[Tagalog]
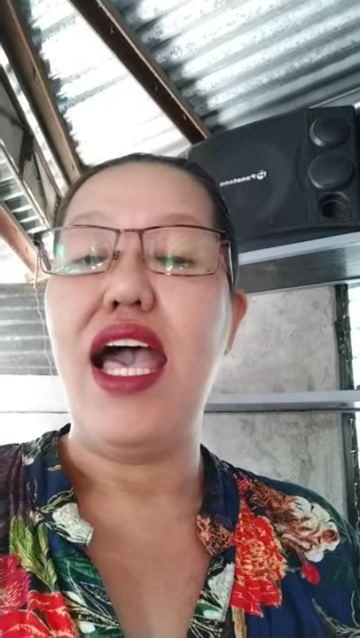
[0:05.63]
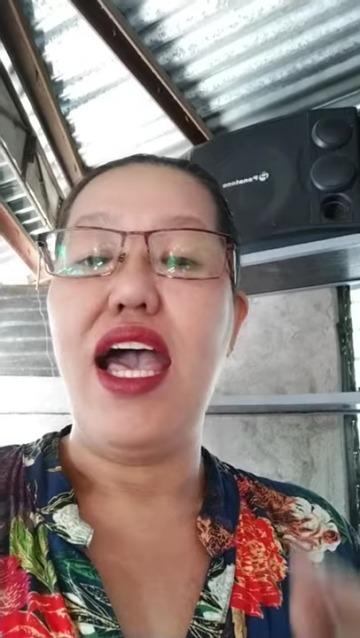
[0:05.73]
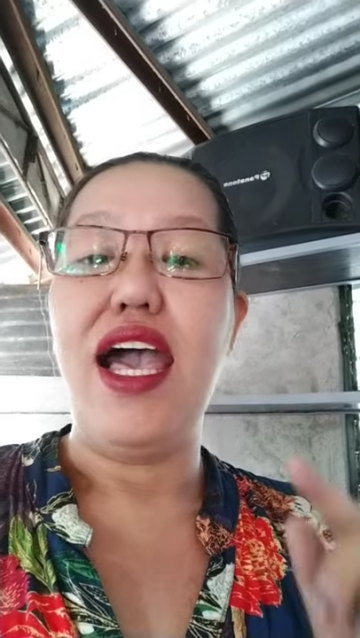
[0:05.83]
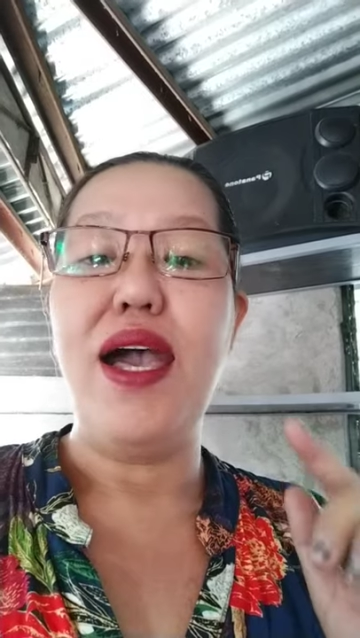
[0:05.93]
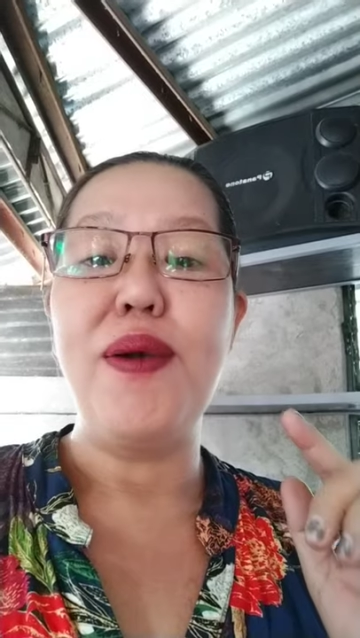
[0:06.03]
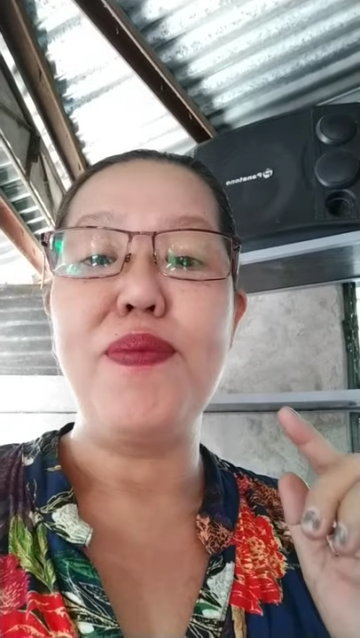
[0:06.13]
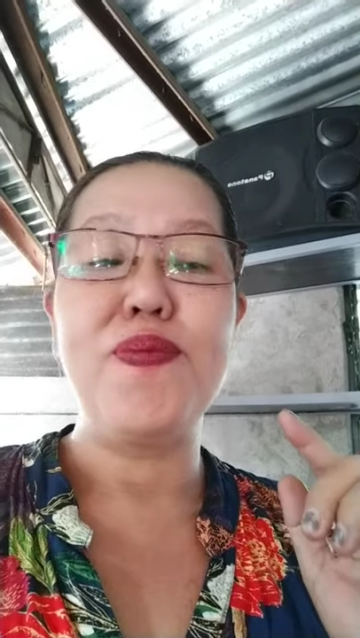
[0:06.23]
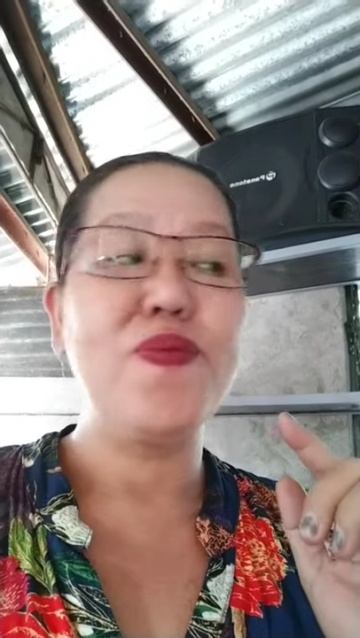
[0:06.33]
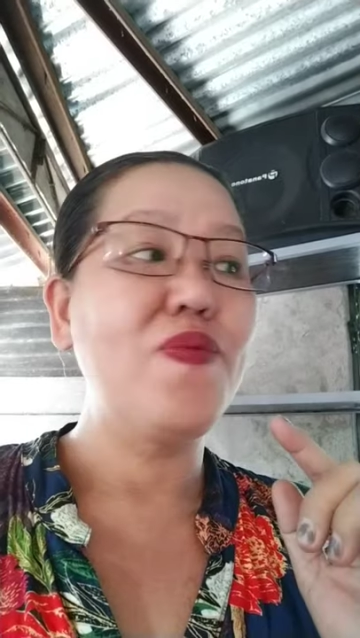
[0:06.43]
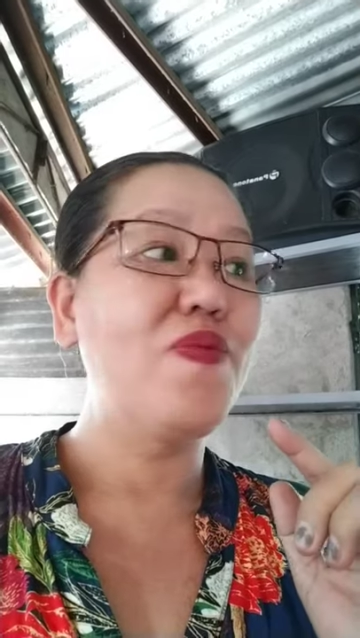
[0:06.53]

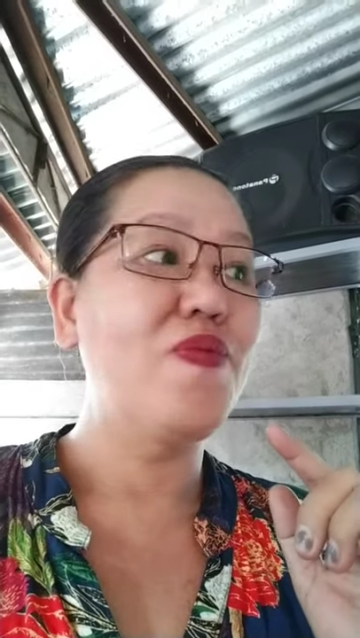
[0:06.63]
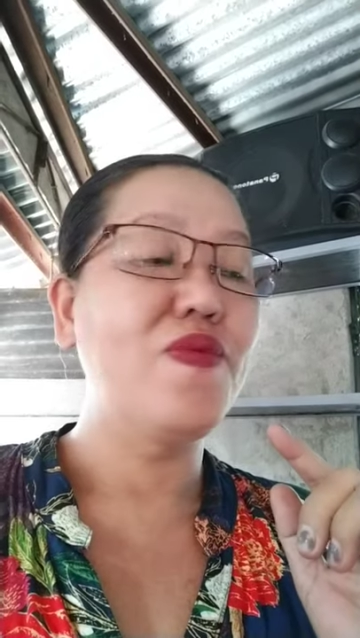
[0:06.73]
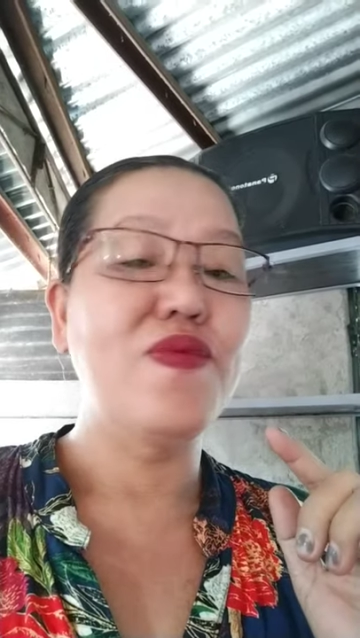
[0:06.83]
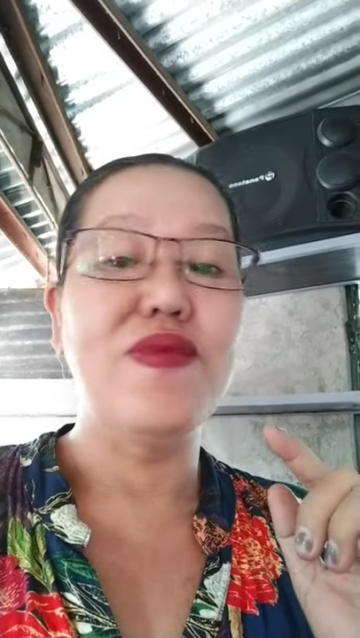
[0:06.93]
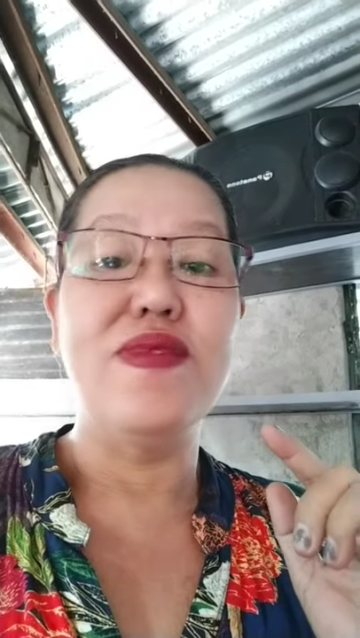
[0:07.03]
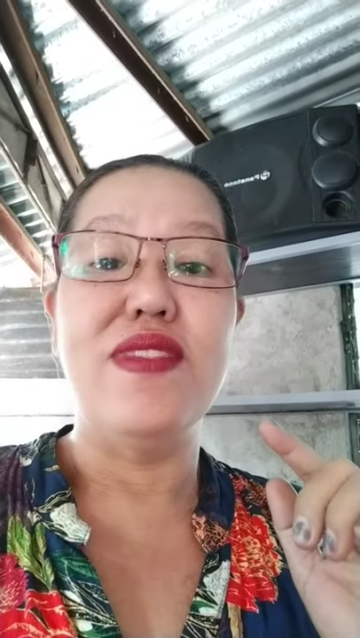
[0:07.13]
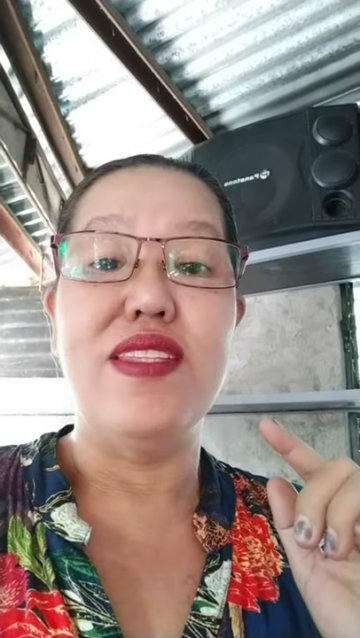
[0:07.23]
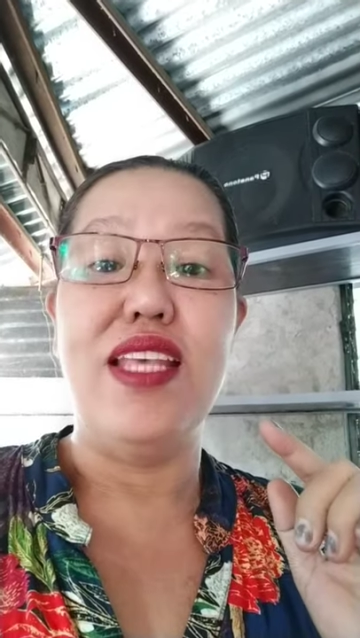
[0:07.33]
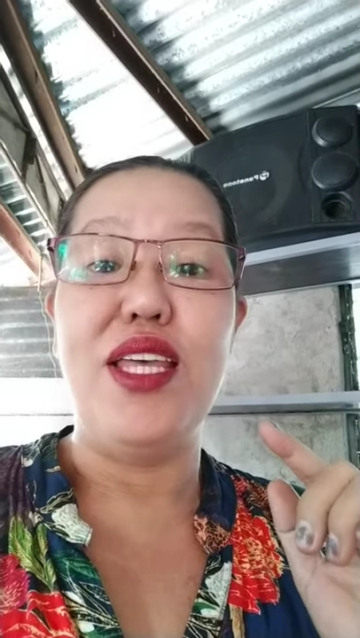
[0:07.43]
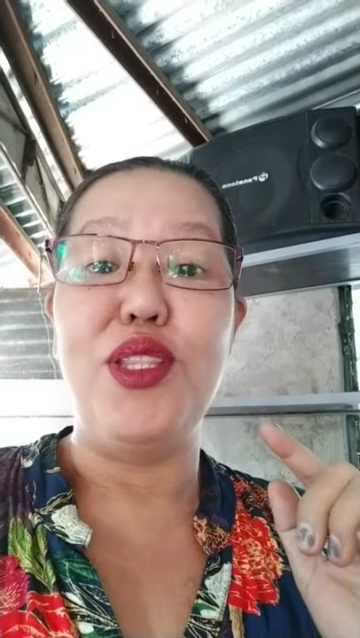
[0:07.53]
Um,
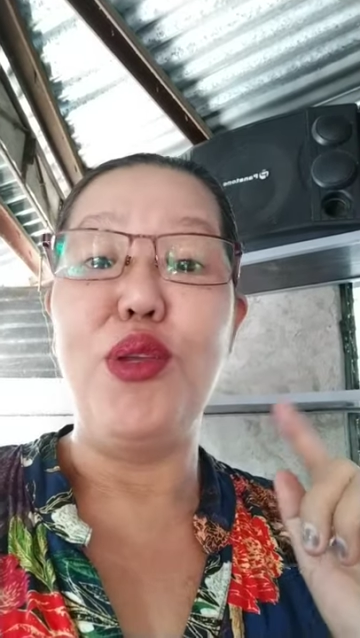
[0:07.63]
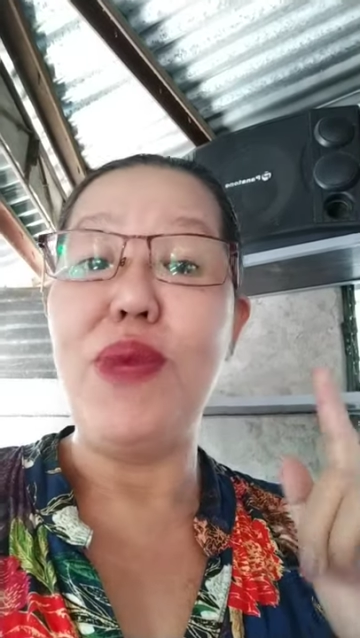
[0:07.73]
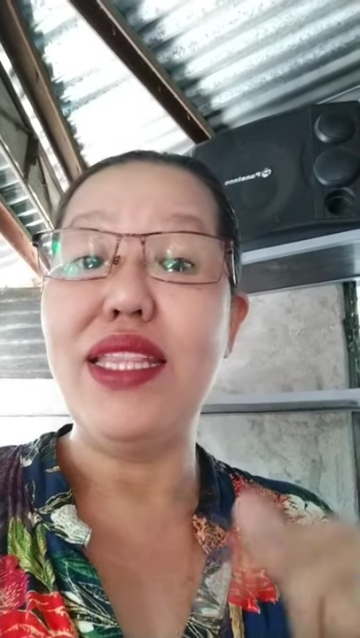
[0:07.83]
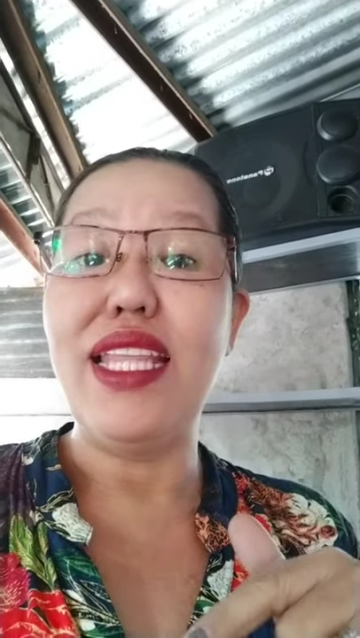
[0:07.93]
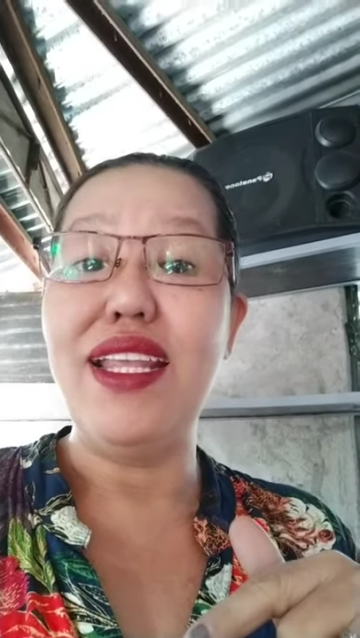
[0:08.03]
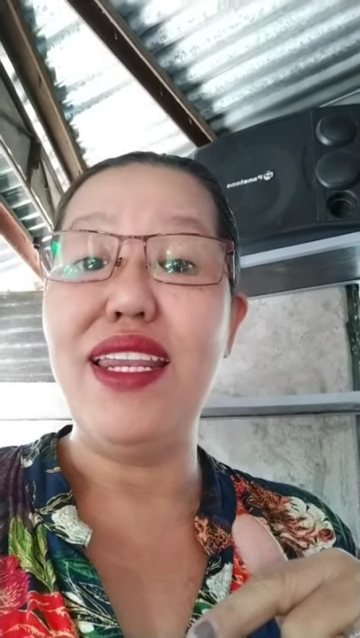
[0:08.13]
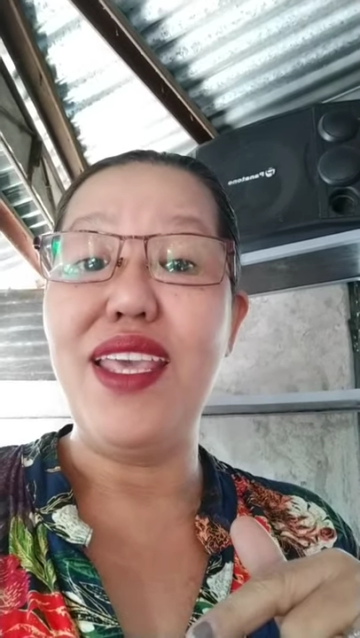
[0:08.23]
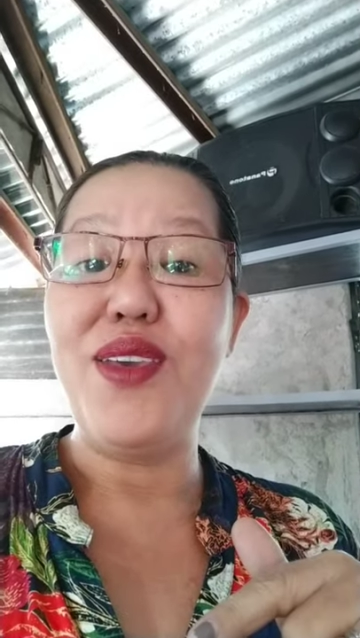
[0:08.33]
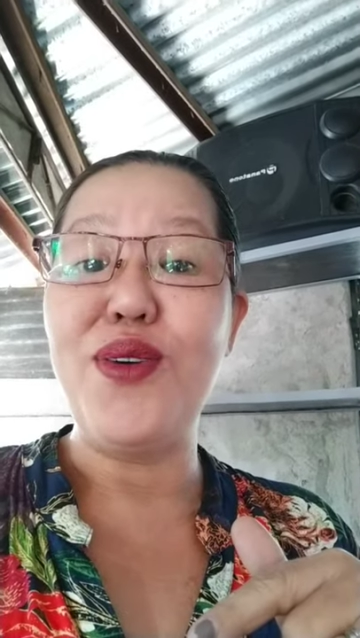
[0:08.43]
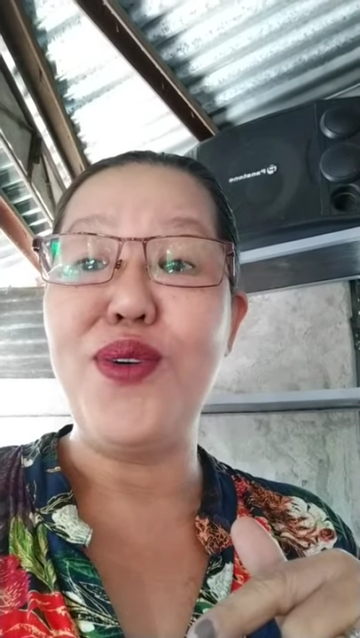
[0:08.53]
dumating na
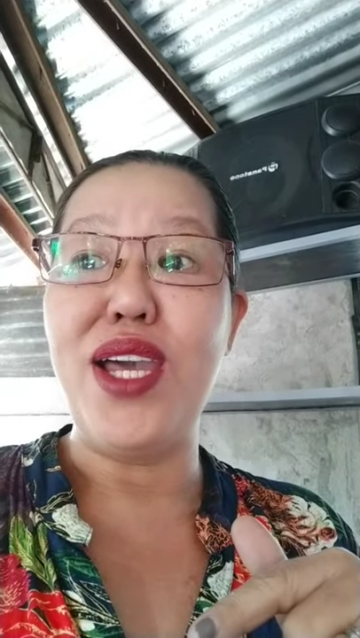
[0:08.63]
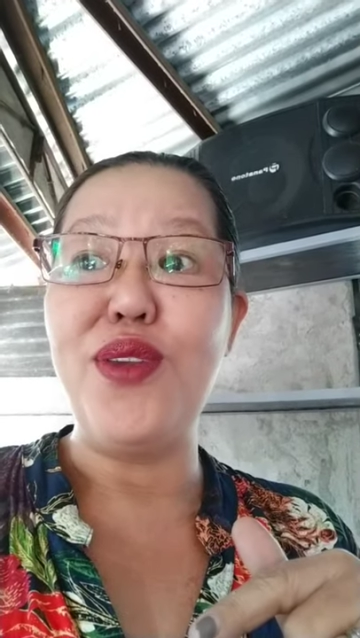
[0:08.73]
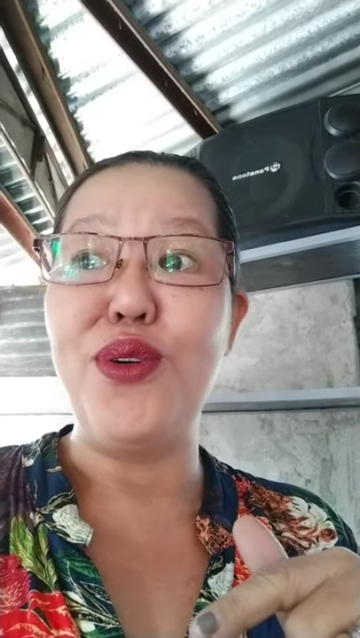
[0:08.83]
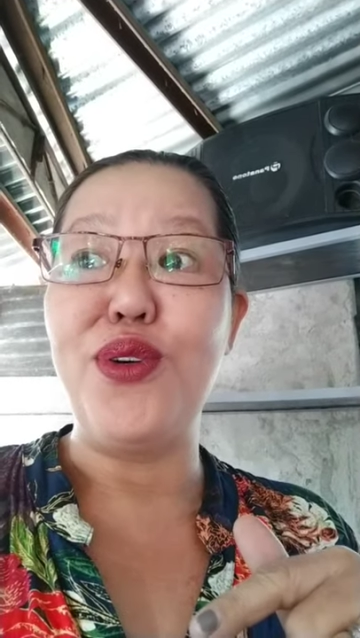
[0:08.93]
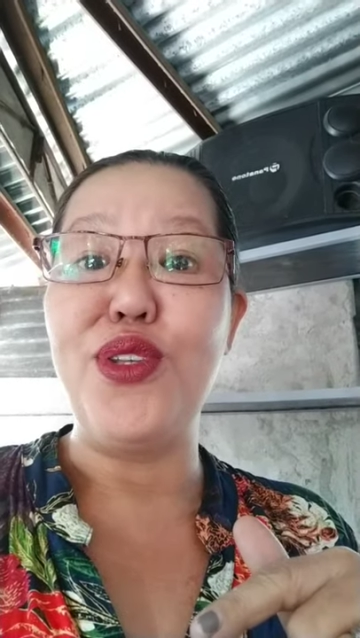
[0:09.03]
yung ano ko,